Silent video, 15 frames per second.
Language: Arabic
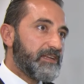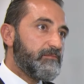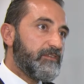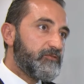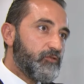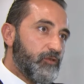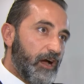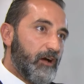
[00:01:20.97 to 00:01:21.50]

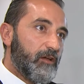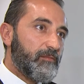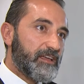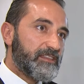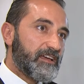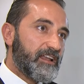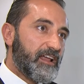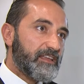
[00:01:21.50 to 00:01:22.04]
المفتوحه
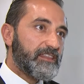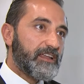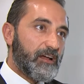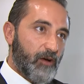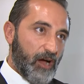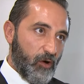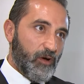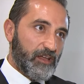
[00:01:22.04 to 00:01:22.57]
والمناطق
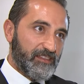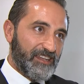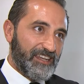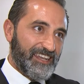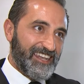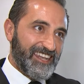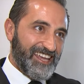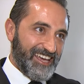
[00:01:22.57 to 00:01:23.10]
الخضراء واحواض
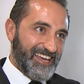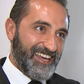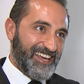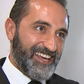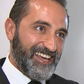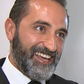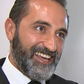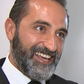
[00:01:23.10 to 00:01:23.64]

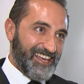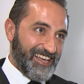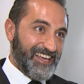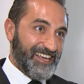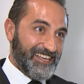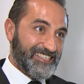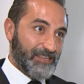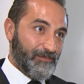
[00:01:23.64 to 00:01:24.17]

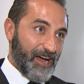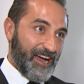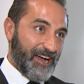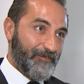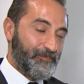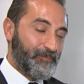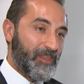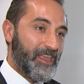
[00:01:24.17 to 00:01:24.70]
آه، السباحه